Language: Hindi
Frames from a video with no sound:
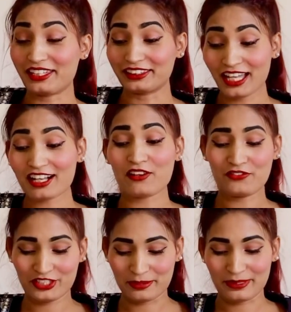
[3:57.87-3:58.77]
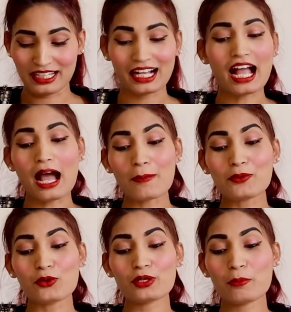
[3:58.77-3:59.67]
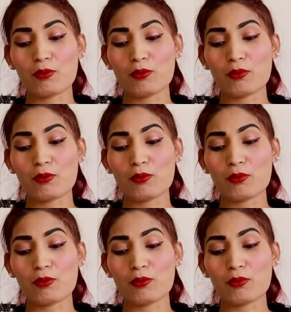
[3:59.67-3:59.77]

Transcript: इतना कंफर्टेबल लगा आप लोगों ने